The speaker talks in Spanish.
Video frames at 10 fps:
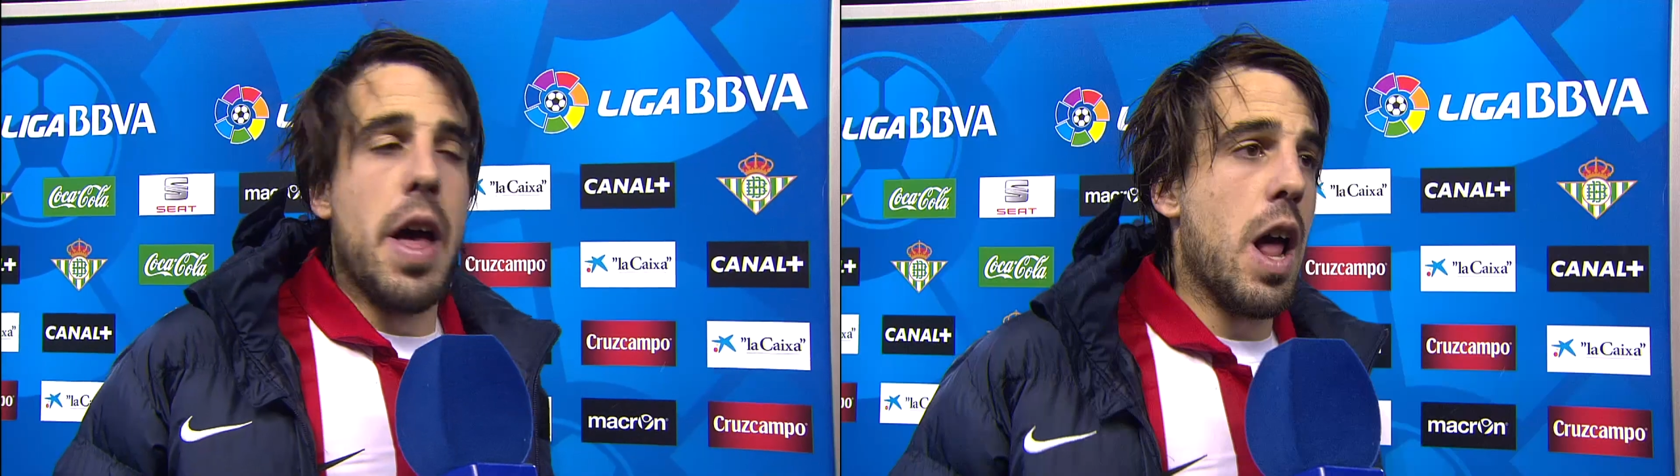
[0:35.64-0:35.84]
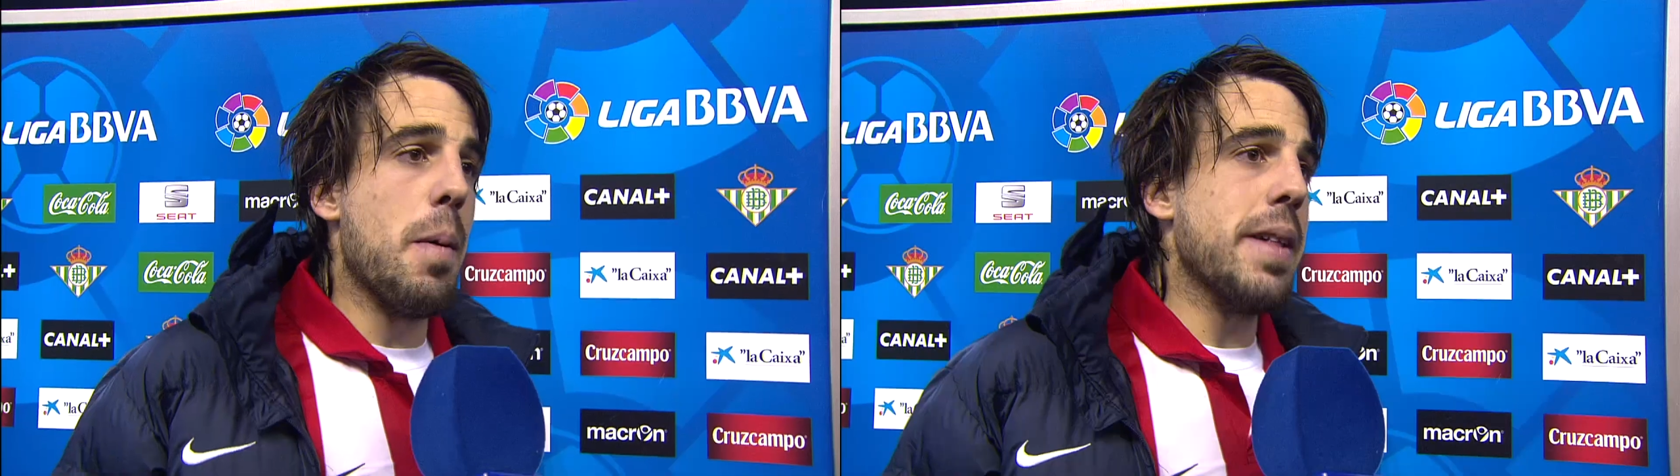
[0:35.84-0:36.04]

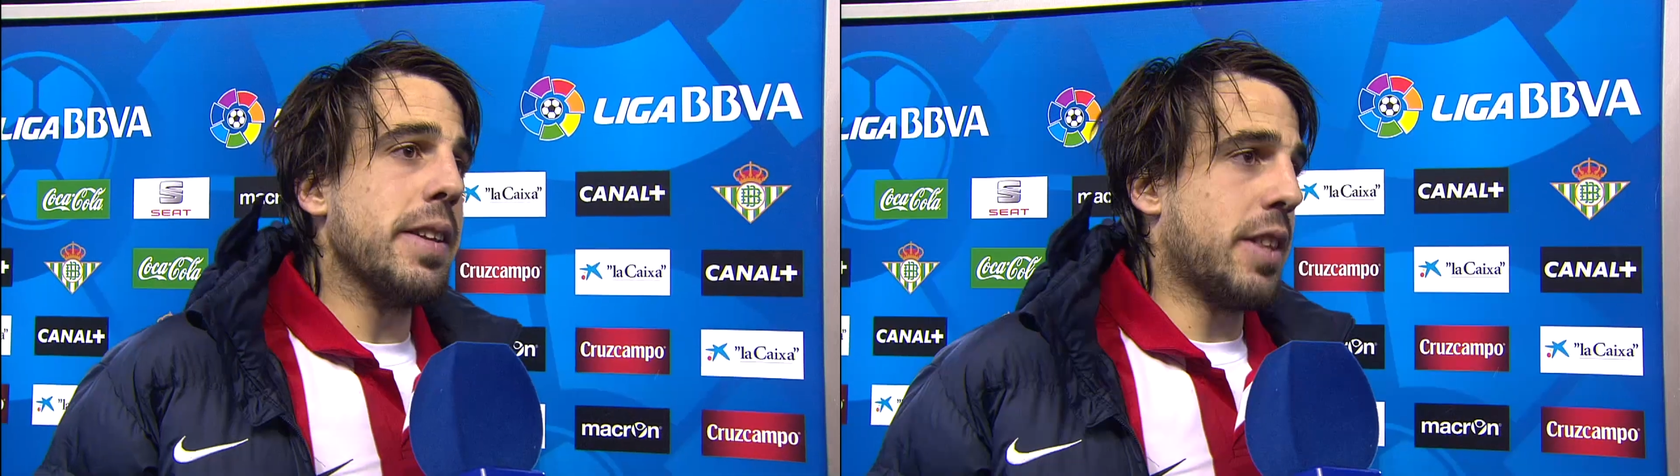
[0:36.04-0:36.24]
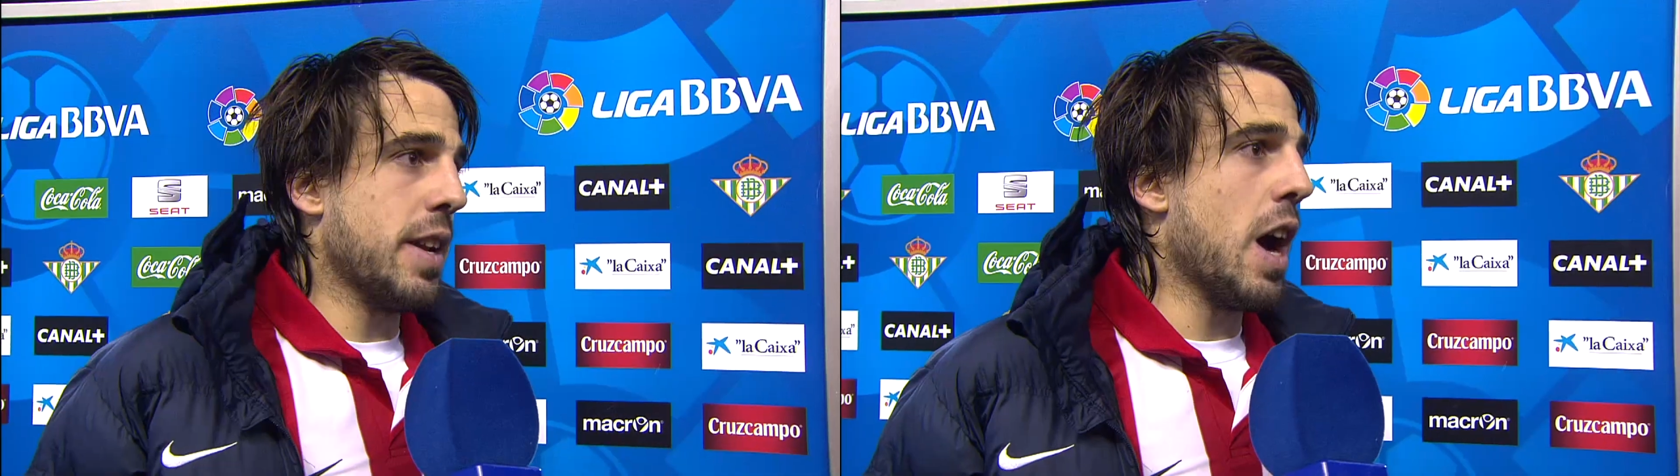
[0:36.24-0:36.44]
...el Betis
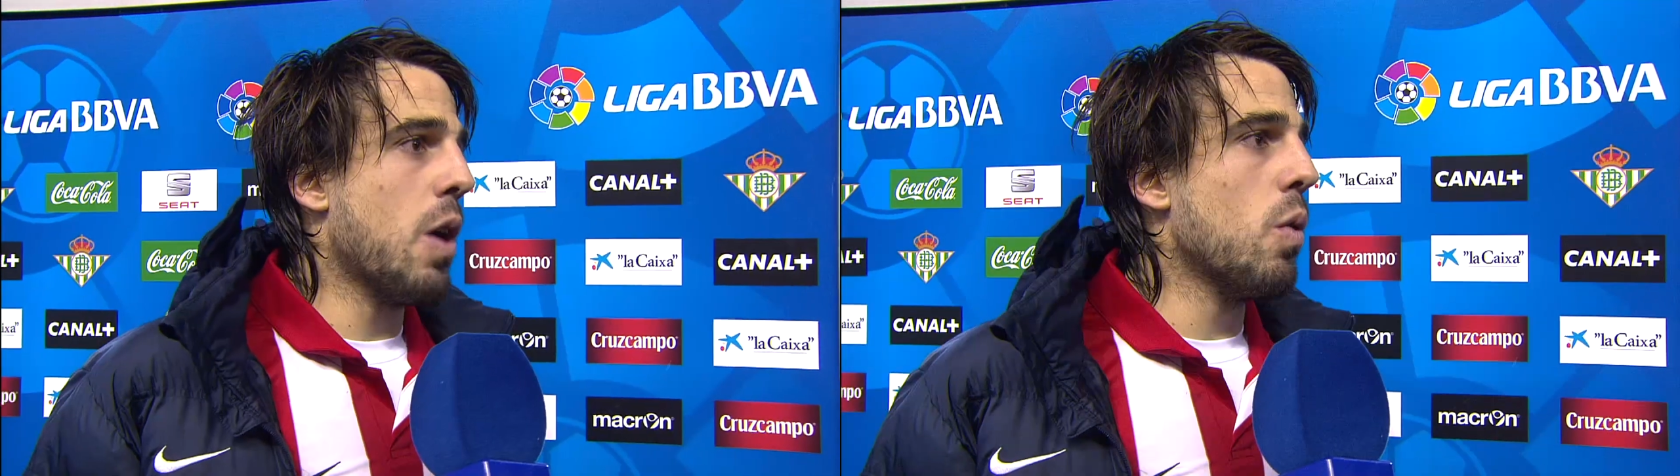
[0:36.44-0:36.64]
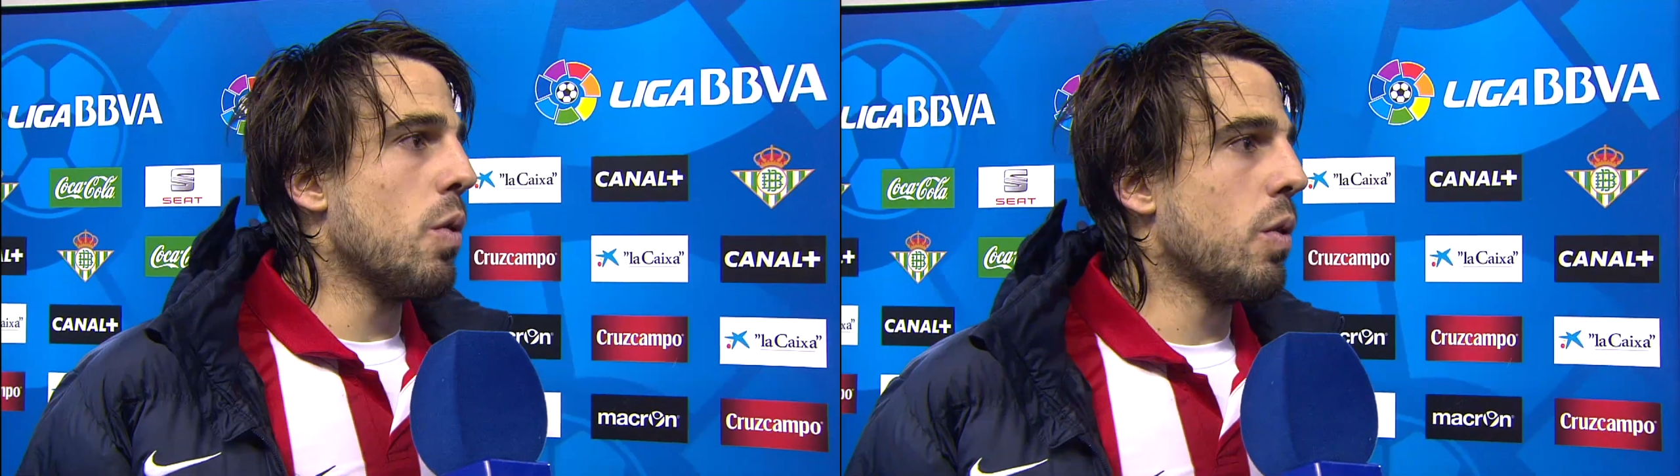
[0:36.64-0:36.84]
tenía
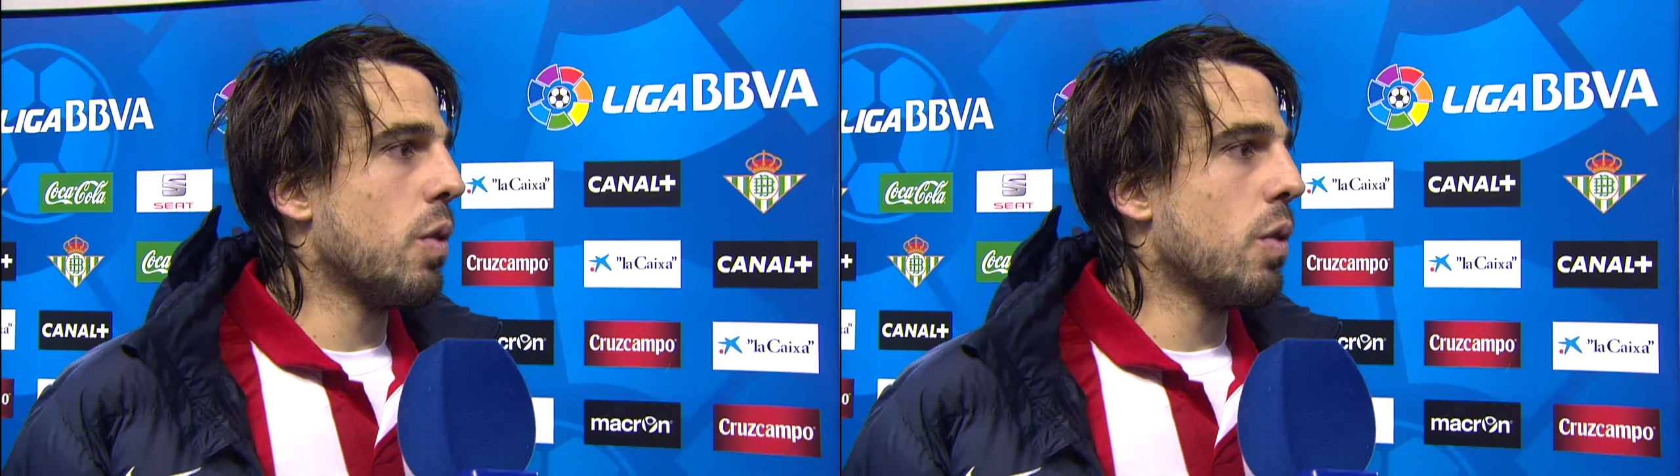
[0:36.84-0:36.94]
un,